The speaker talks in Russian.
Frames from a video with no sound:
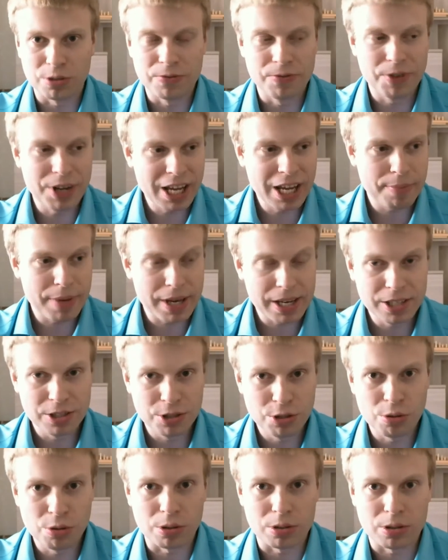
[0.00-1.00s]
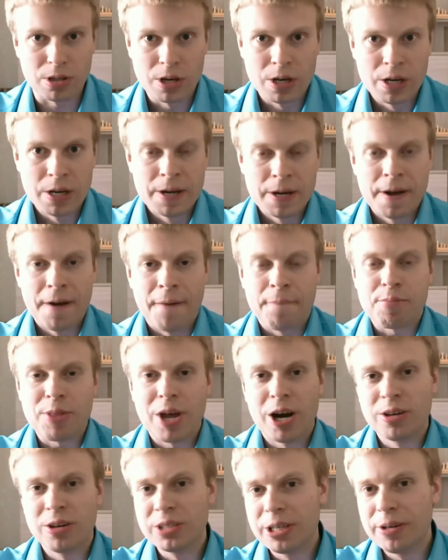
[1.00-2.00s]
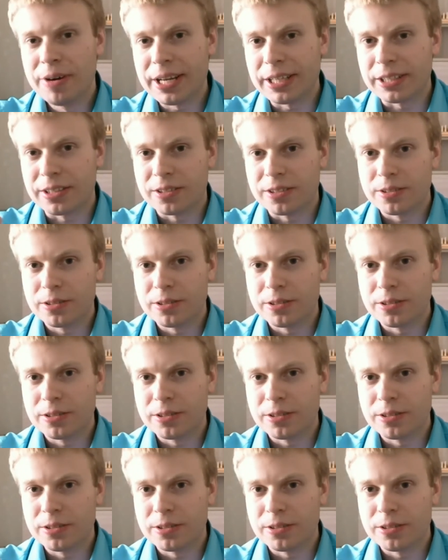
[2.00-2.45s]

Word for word: время идет. А он говорит,